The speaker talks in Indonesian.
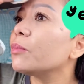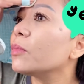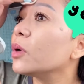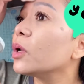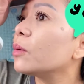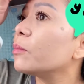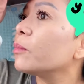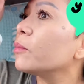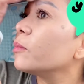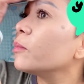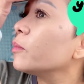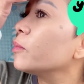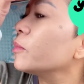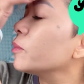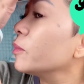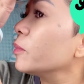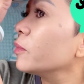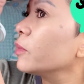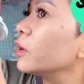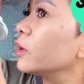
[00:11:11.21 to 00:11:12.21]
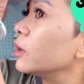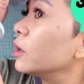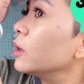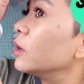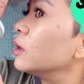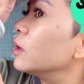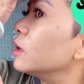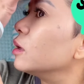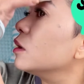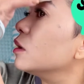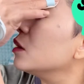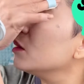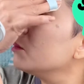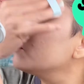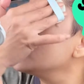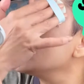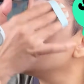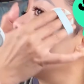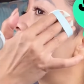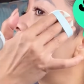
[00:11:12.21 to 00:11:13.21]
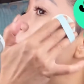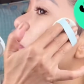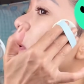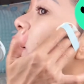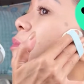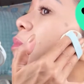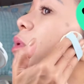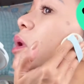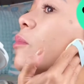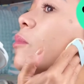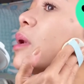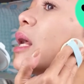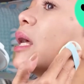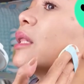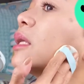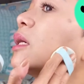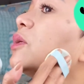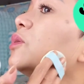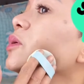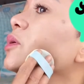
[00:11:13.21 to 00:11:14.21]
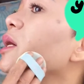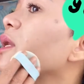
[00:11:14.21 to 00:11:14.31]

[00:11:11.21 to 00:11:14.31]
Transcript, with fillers: belum belum apa, belum rata juga nih